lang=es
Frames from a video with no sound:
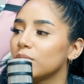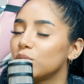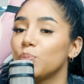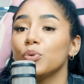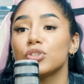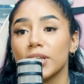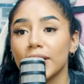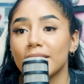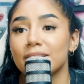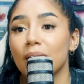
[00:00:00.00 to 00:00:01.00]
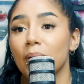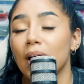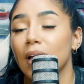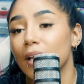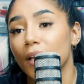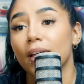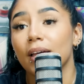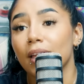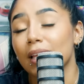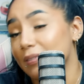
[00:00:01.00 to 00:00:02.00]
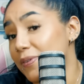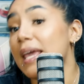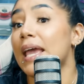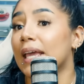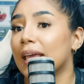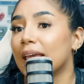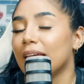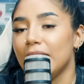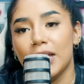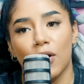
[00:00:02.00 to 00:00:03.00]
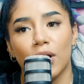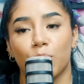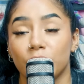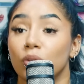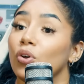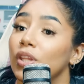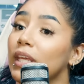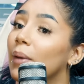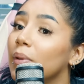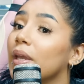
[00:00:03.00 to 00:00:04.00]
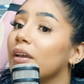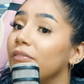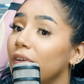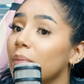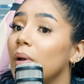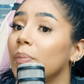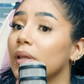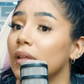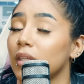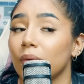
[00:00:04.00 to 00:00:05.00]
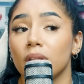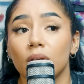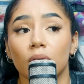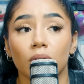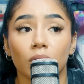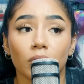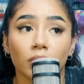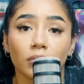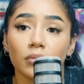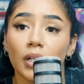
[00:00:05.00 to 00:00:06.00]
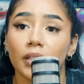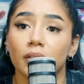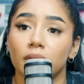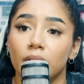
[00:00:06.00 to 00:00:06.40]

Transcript: Supuse que estaba es bien. Y ahora, puta, dos días, mi vieja enferma, pe. Te he venido con el